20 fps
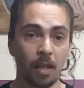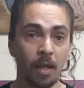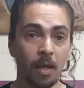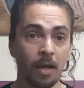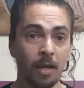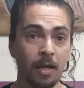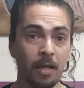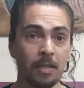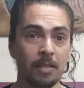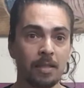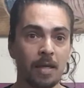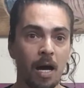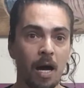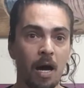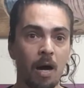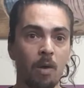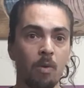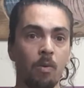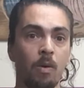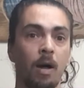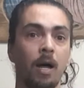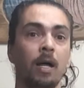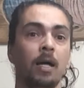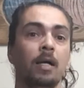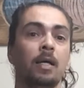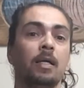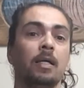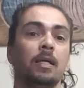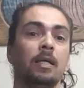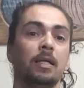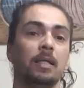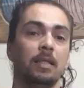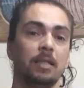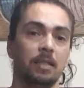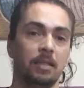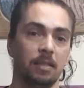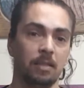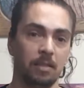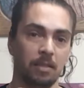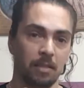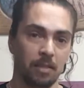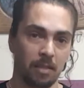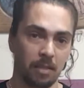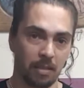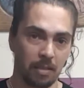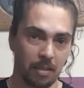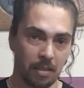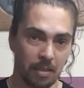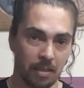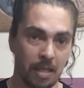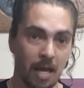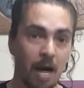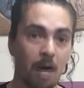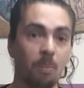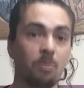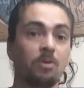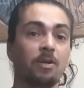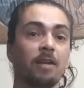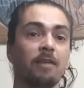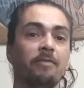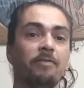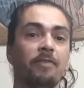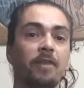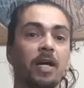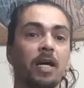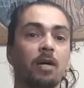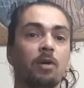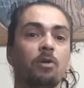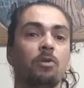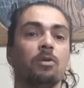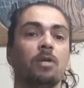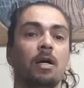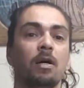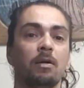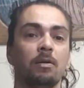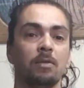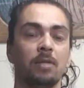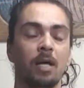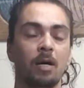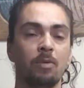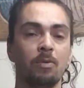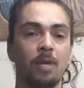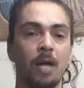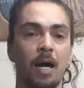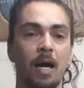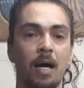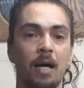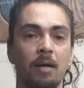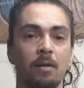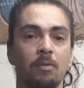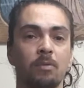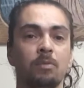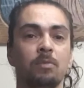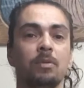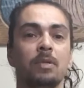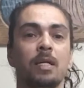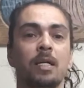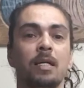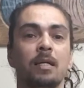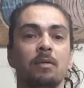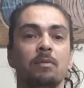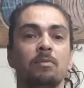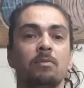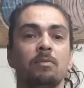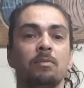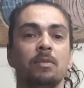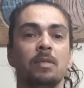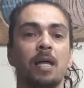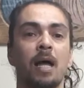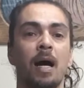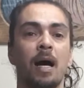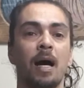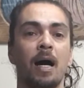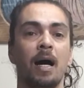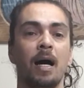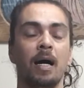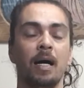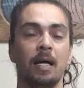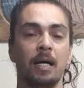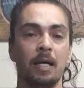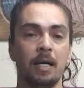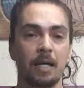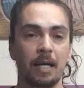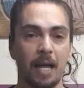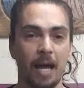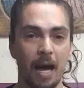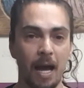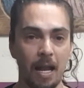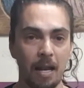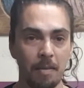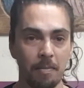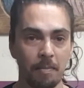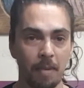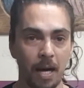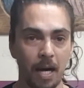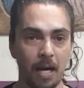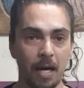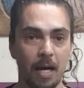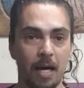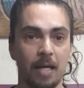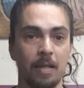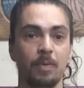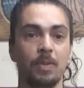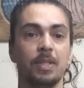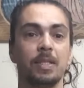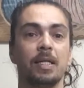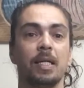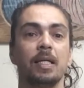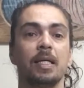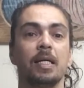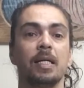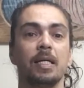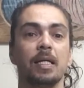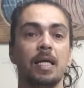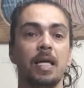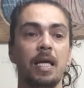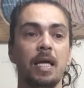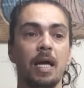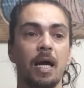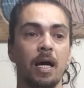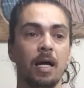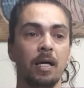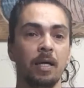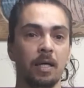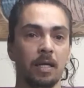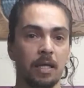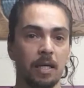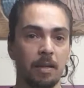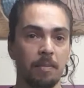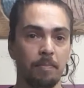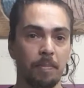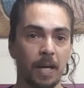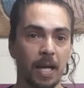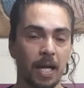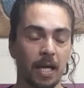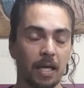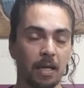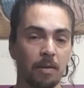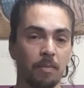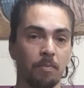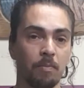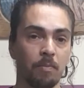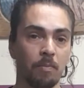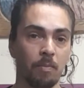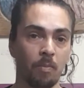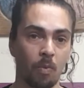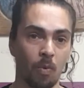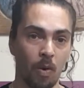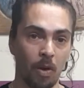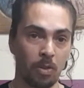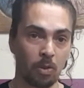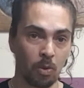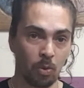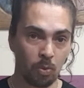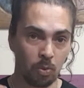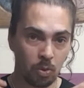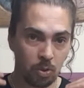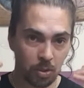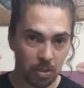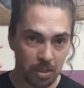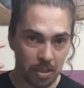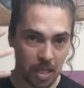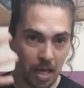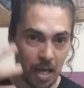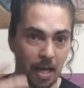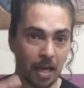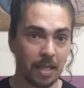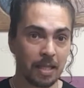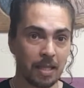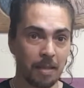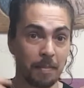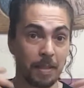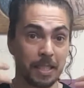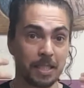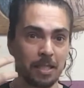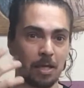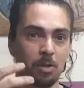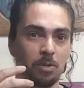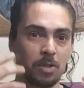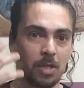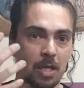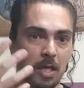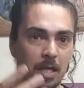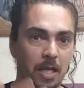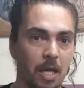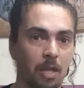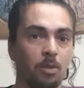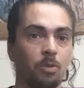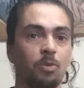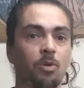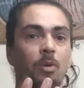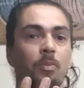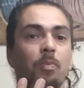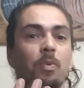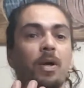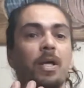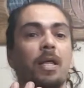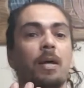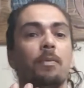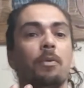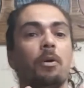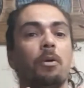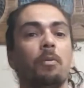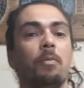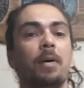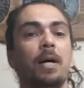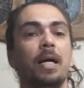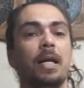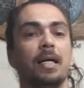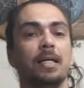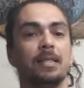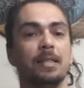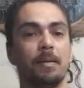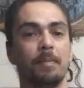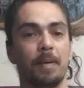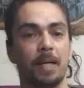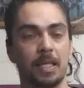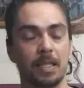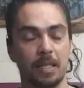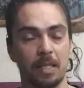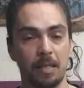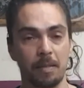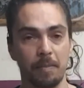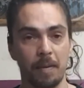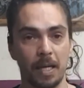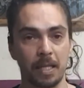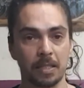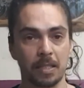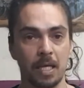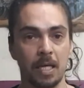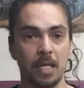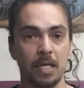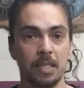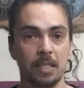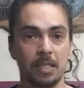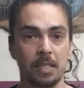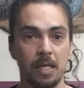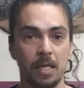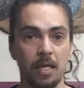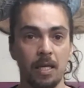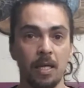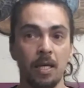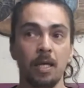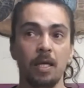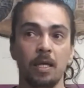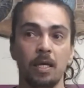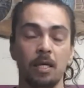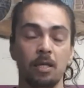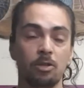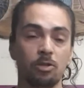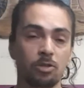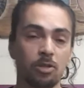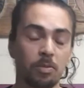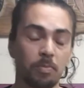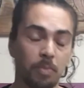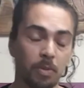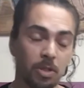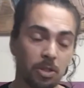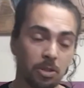esta agua da un refresco, da, una, una calma a nuestra energía y para que cuando uno está demasiado acelerado uno pueda volver a esa parte de paz, ¿sí? Y entonces por